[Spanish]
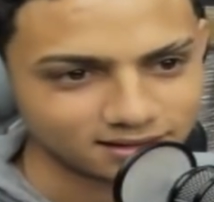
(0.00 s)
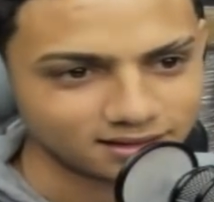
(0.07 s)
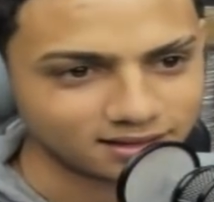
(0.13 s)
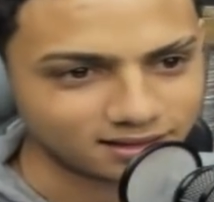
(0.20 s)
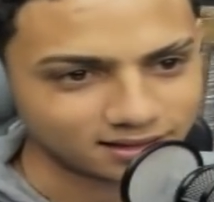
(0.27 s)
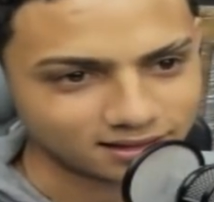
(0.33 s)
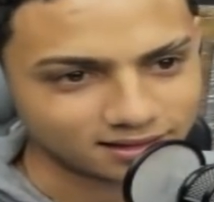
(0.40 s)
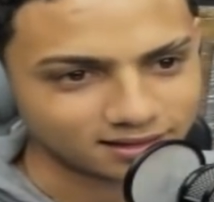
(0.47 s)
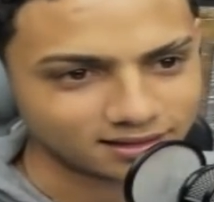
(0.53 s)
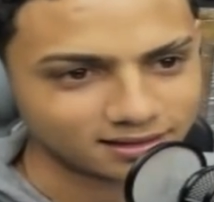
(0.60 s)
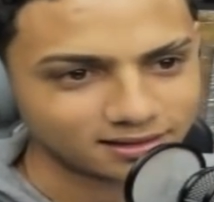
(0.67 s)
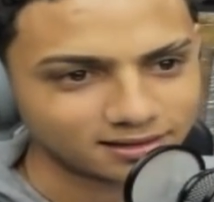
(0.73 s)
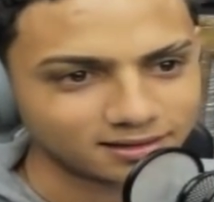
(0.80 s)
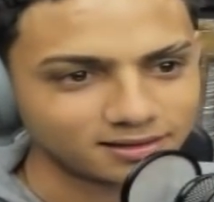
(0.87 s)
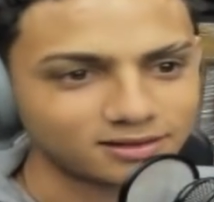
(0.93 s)

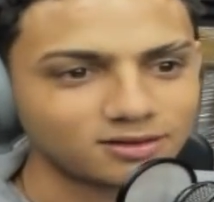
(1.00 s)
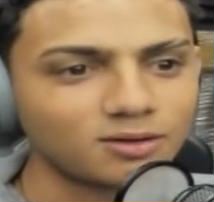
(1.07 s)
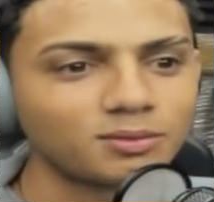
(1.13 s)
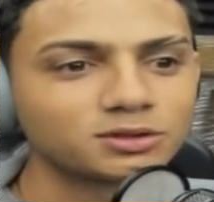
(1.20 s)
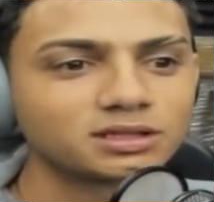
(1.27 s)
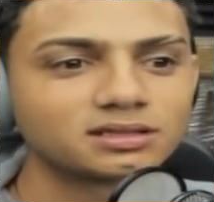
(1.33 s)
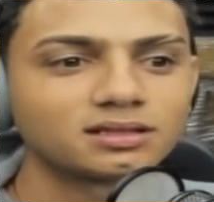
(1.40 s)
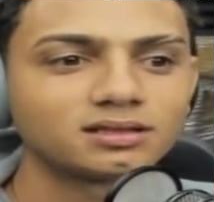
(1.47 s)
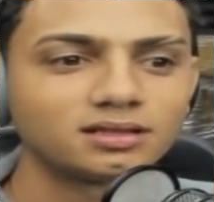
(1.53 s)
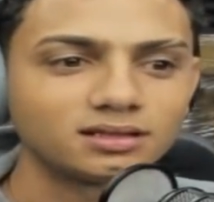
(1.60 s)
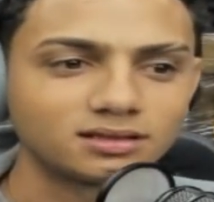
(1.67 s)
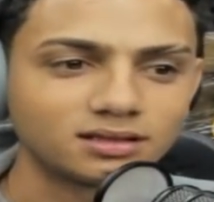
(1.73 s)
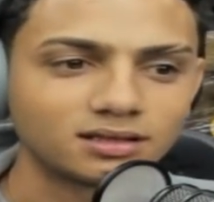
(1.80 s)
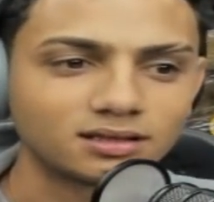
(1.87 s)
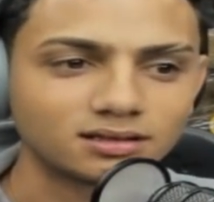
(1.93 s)
Eh, ¿Cómo te
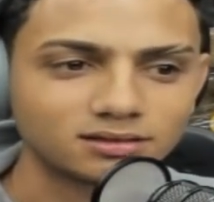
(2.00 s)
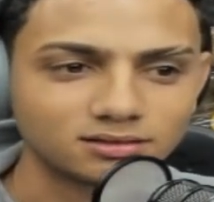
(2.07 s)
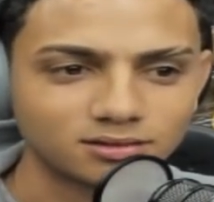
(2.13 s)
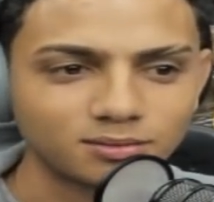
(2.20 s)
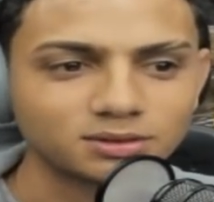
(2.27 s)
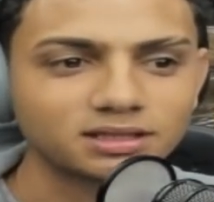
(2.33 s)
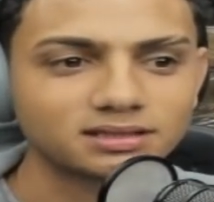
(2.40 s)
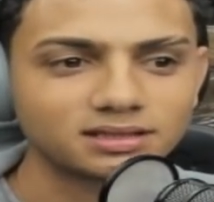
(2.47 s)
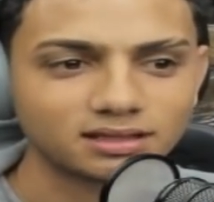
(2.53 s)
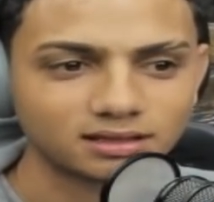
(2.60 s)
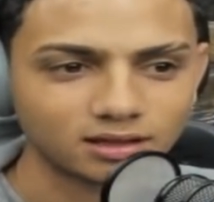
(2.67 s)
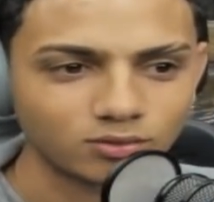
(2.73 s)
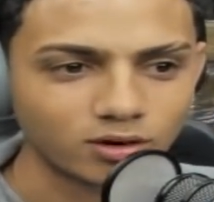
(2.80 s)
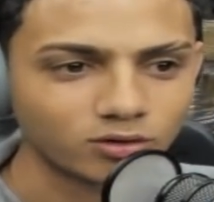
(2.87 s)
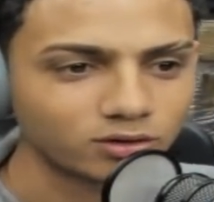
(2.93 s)
sentiste? ¿Cómo te
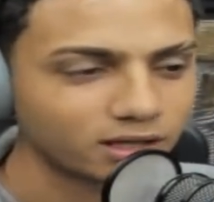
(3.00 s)
sientes luego